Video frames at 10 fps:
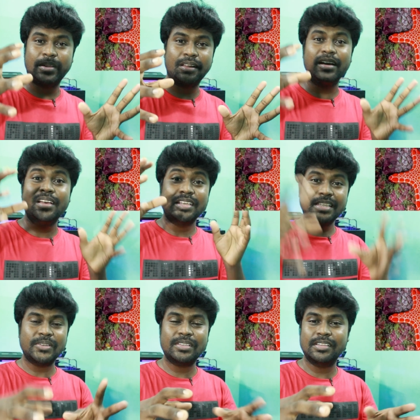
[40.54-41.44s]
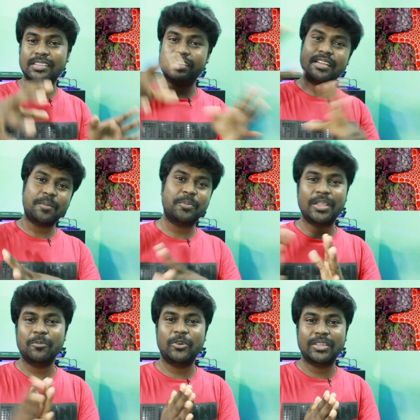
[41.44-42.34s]
அப்படின்னா இருபதுலேருந்து
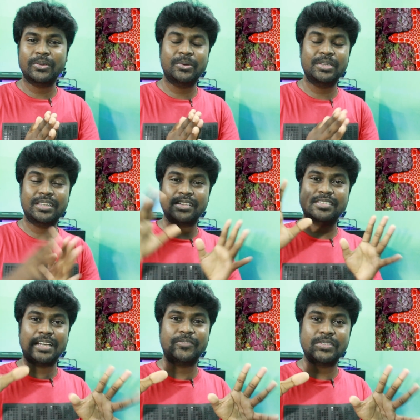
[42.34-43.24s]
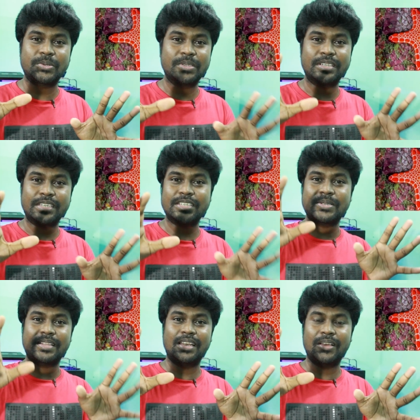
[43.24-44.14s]
நாற்பதாம் வரைக்கும் இருக்கிற ஸ்டார் ஃபிஷ் கூட இருக்குது
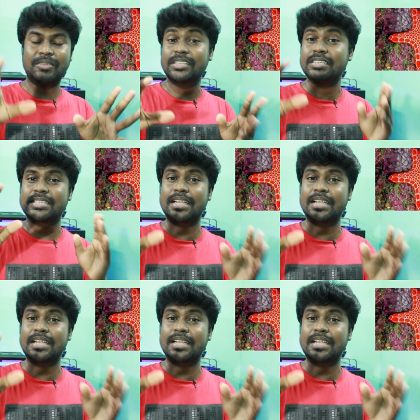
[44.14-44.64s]
ஸோ அதெல்லாம் வந்து